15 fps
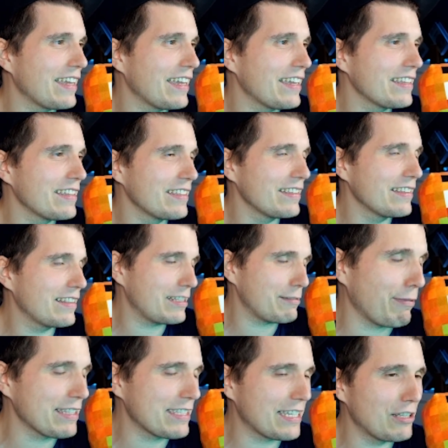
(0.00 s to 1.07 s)
gegen
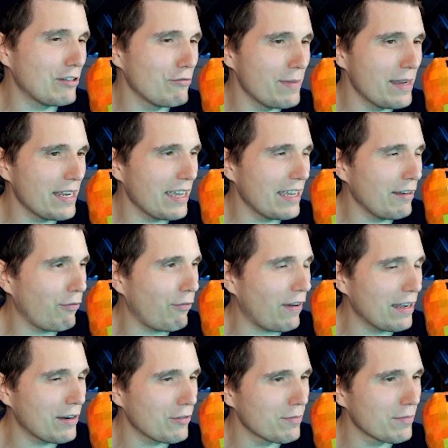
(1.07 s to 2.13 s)
20 Kilometer
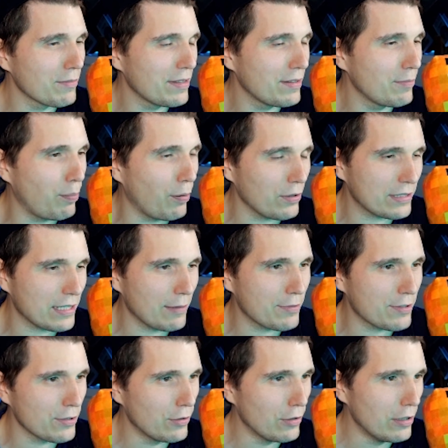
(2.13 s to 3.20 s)
hinfahren, um die Post
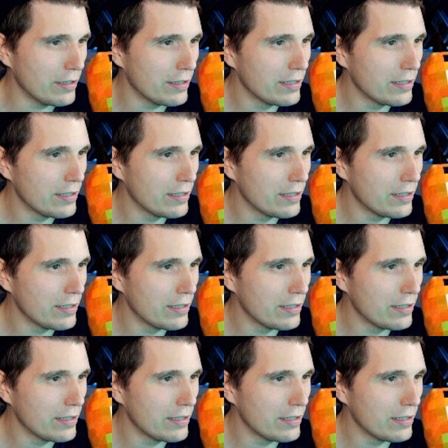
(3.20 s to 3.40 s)
abzuholen.